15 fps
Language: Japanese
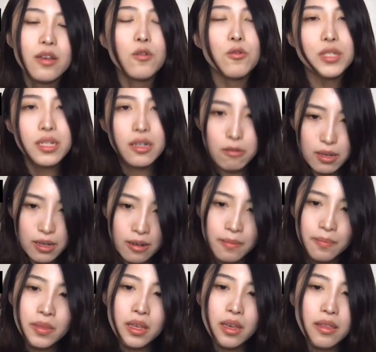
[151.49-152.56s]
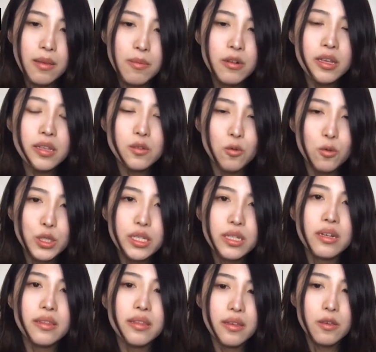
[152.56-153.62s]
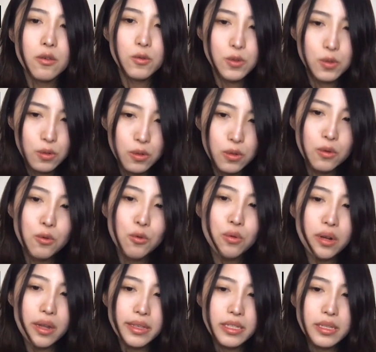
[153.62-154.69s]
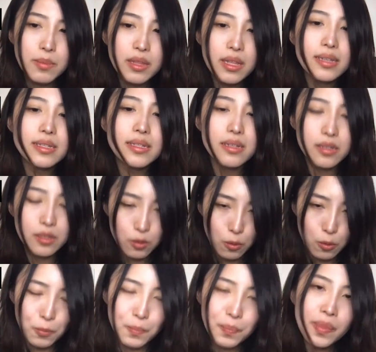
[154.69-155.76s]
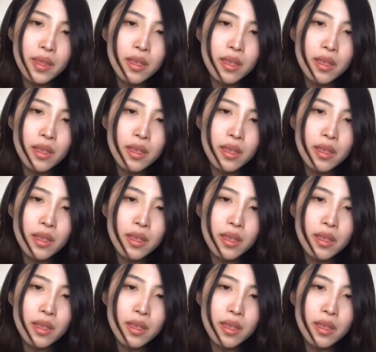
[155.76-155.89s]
こちらは AWS 公式が提供するオンラインセミナーシリーズの